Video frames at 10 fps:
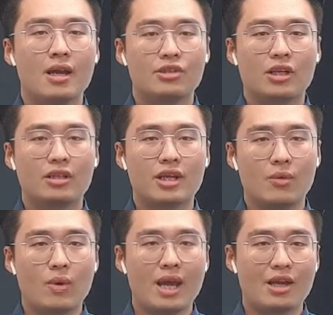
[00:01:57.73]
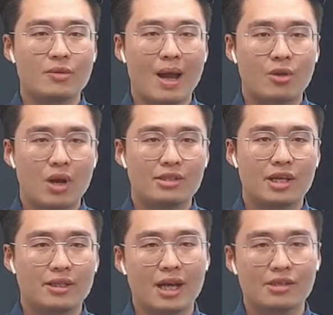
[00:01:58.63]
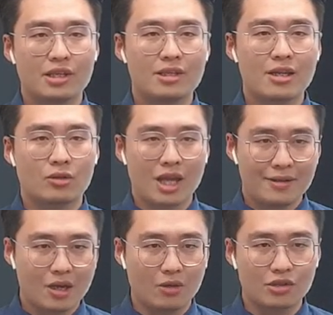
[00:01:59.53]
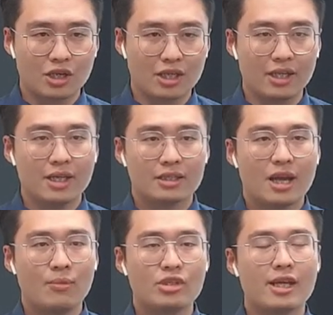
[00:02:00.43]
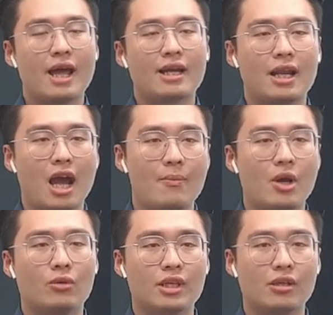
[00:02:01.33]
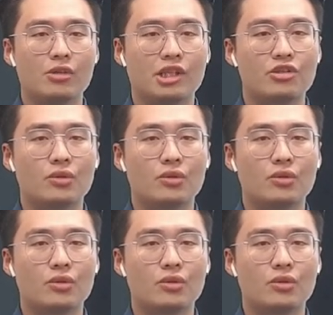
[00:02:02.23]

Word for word: 这个点位还是蛮关键的，现在又探到了这里，但目前来看还没有能够形